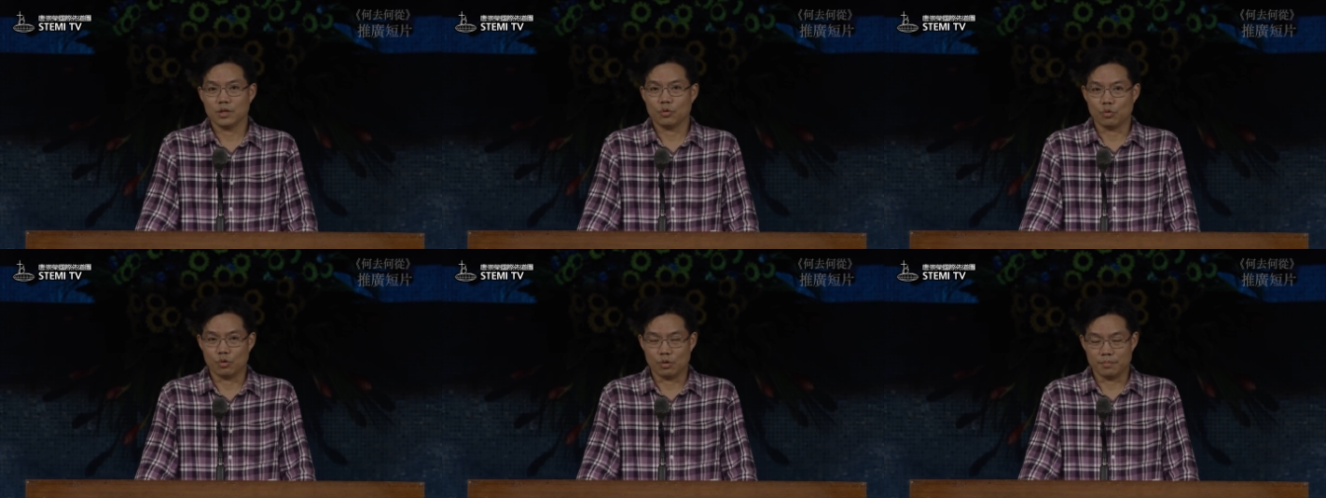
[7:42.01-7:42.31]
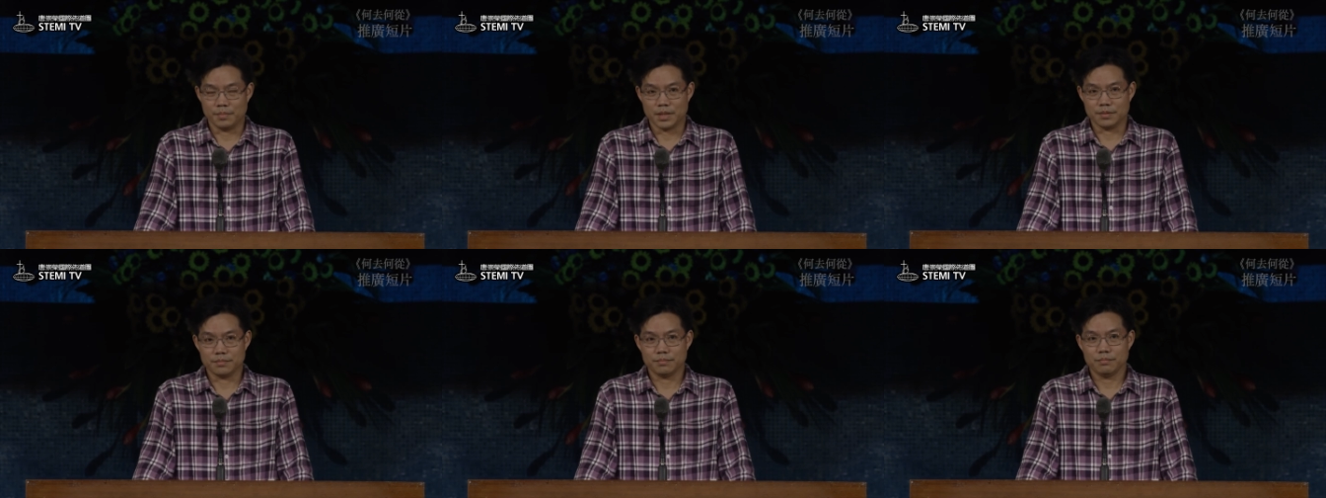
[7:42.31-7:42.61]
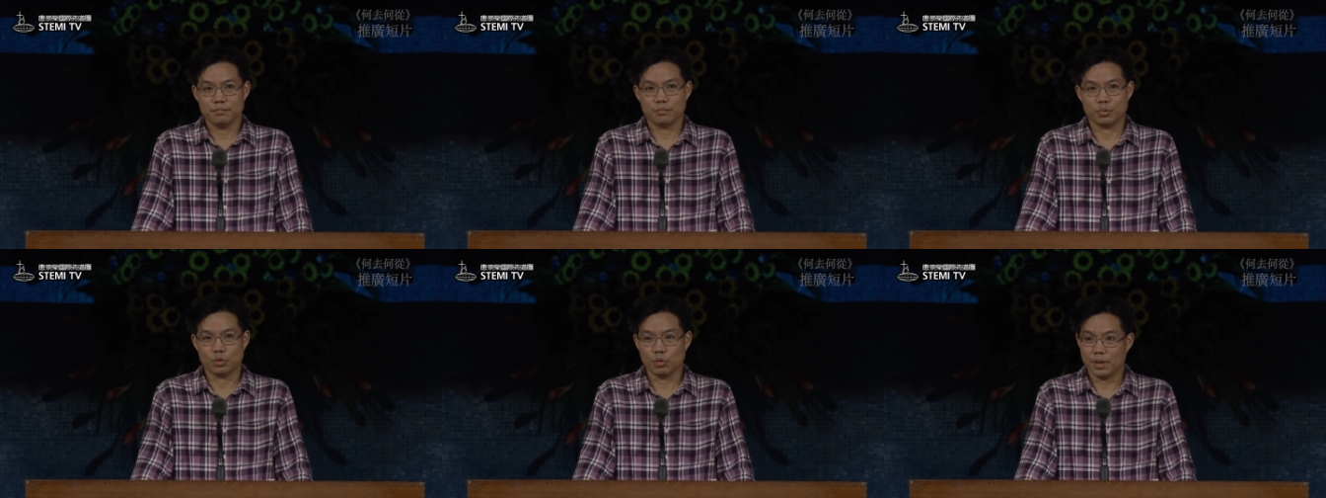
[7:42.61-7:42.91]
我们
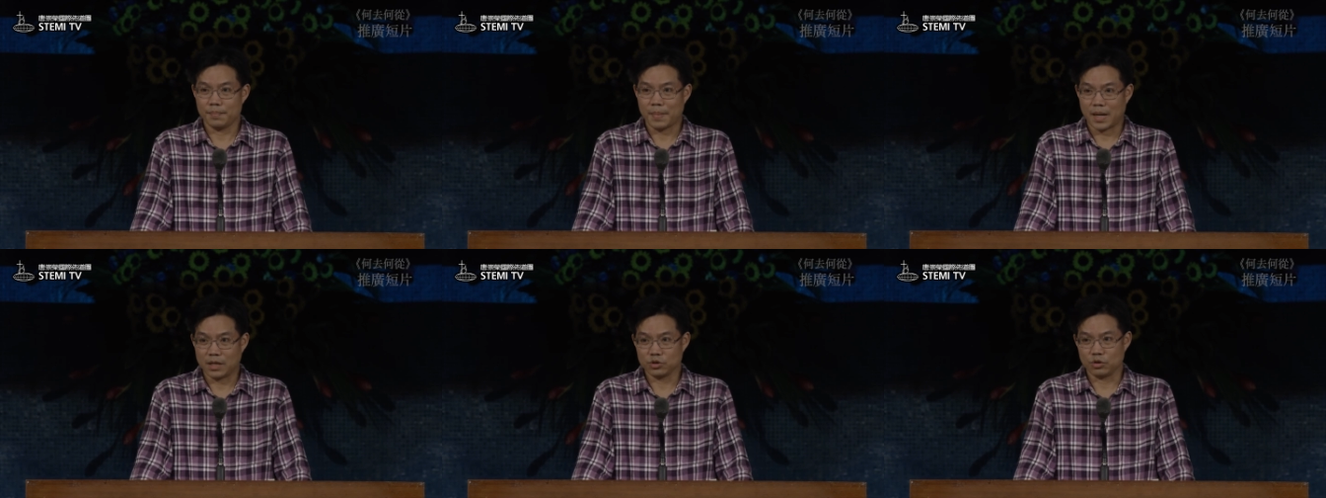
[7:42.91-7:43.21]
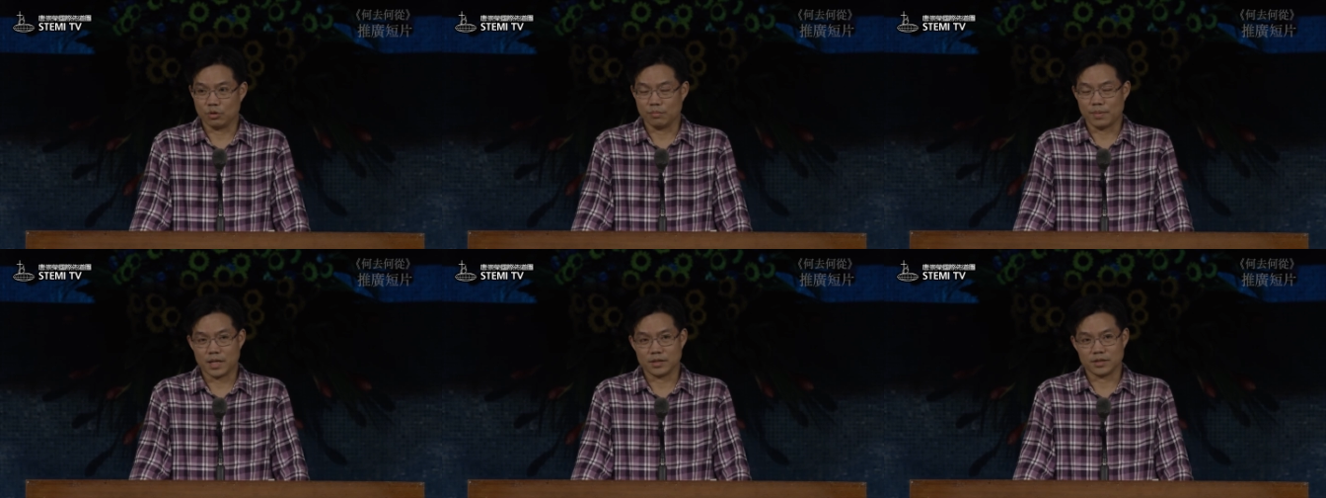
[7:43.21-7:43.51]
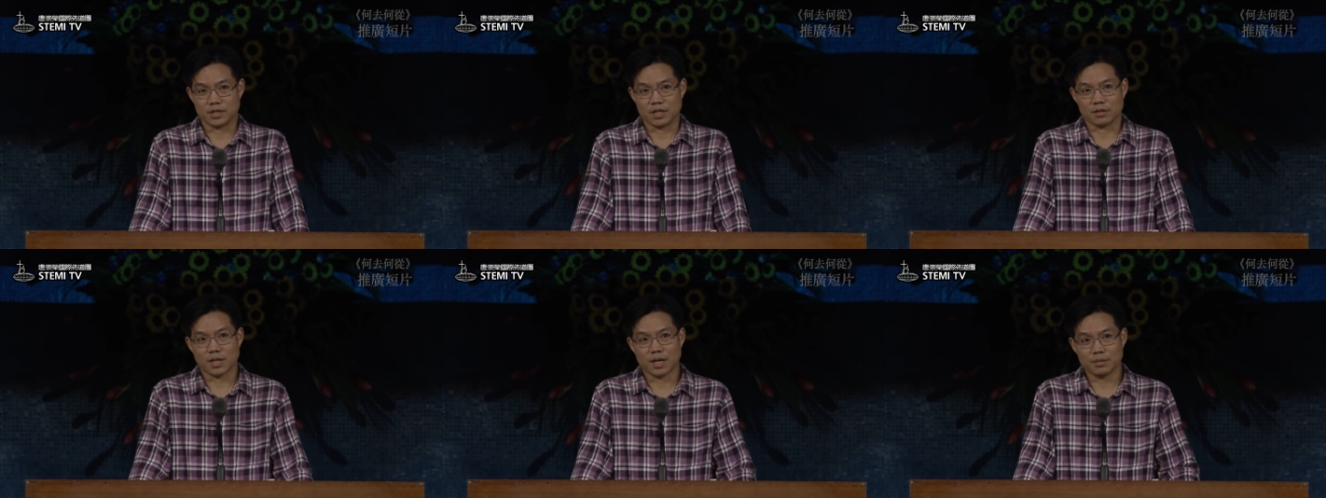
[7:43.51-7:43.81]
不会绑手绑
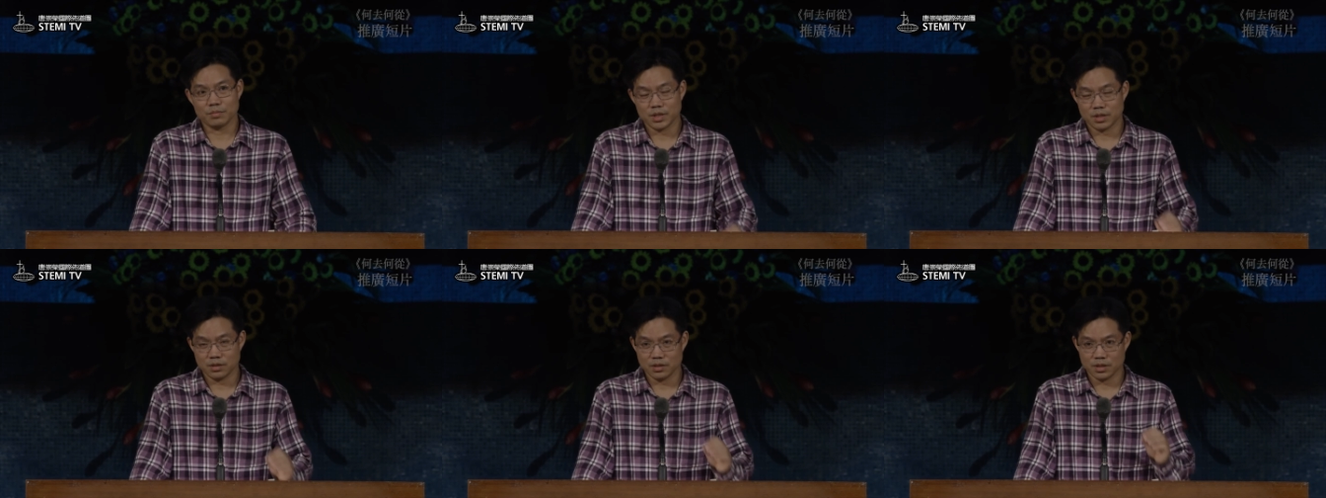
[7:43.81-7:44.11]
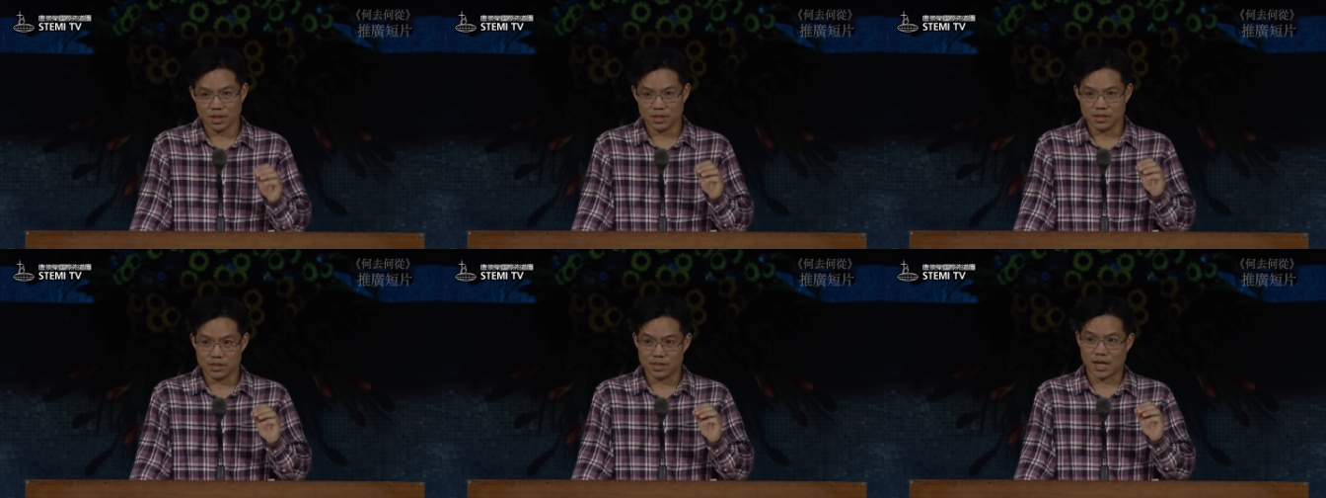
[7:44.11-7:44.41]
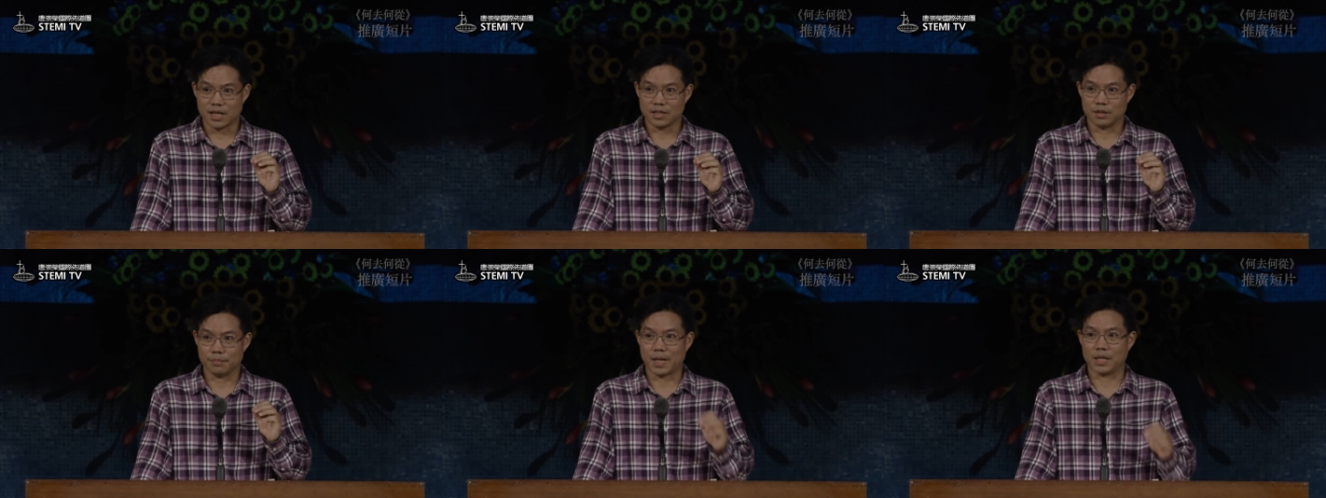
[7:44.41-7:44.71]
脚，他们是更
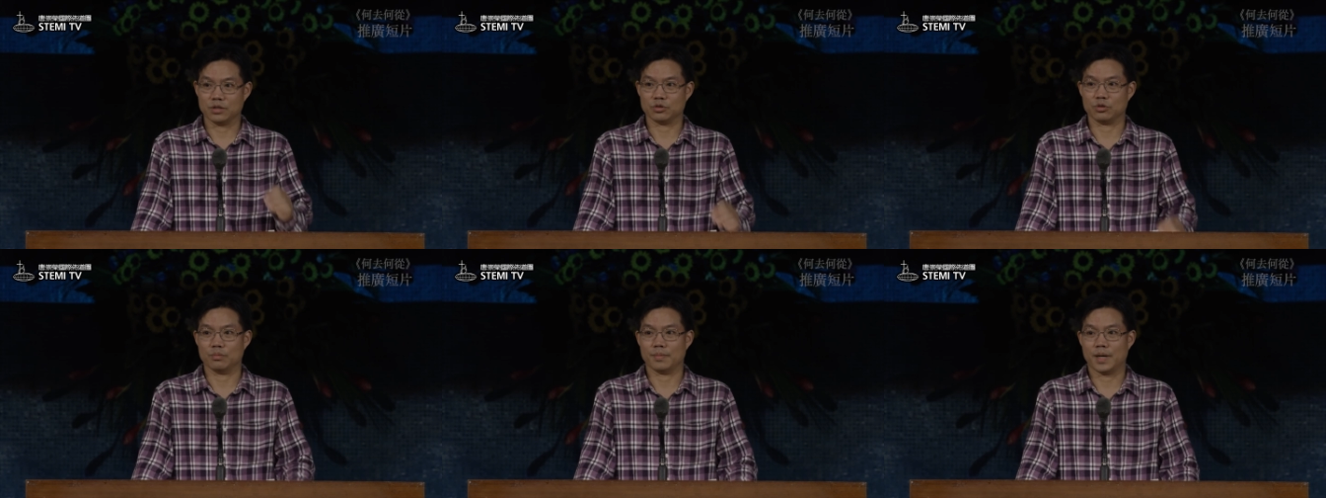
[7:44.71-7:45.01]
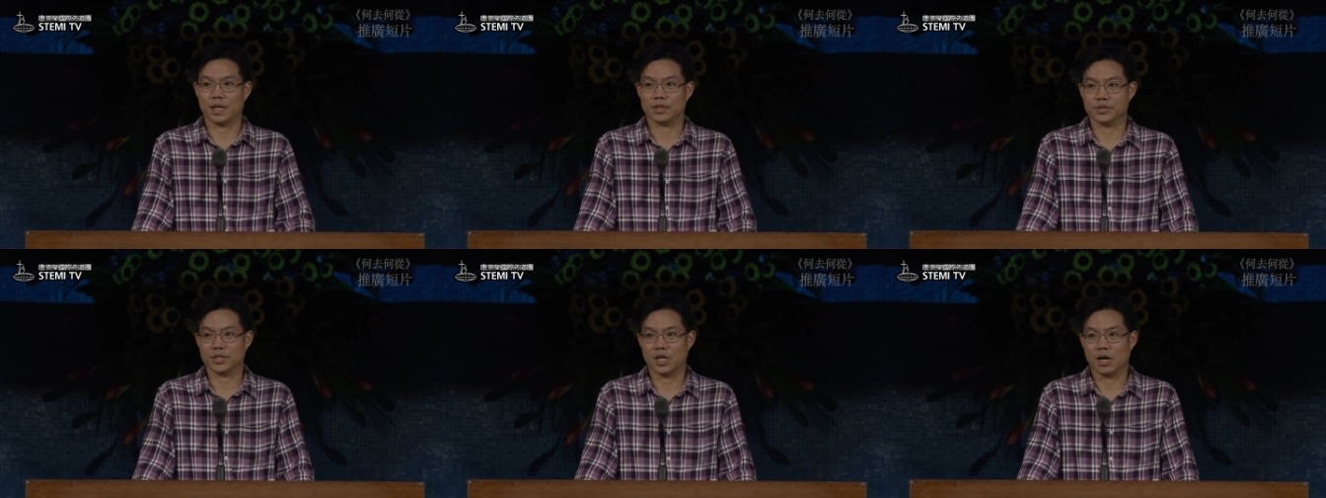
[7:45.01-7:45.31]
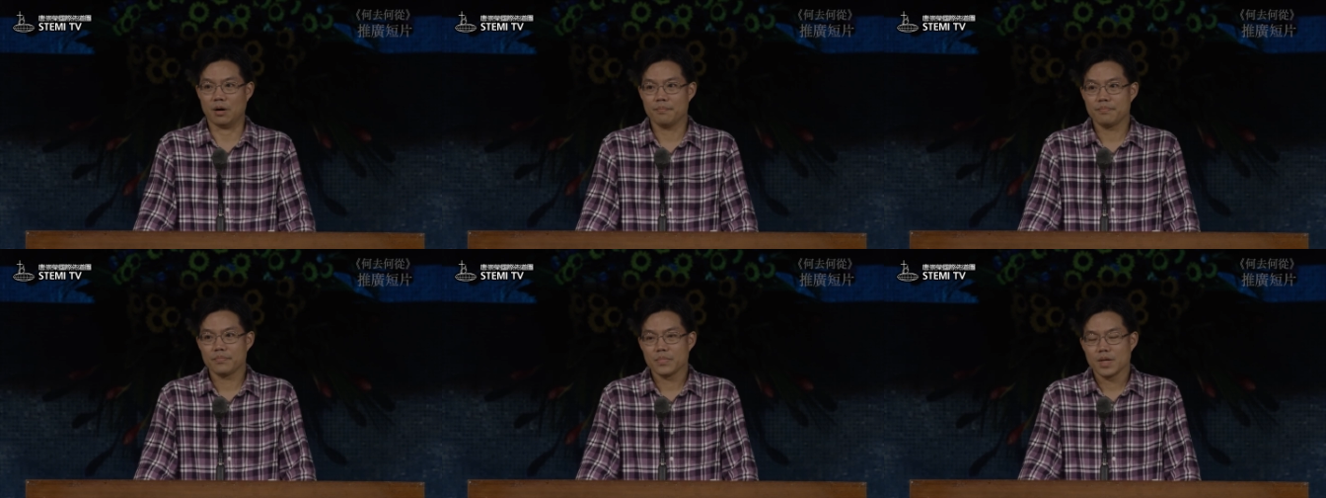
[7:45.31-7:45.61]
加的绑手绑脚。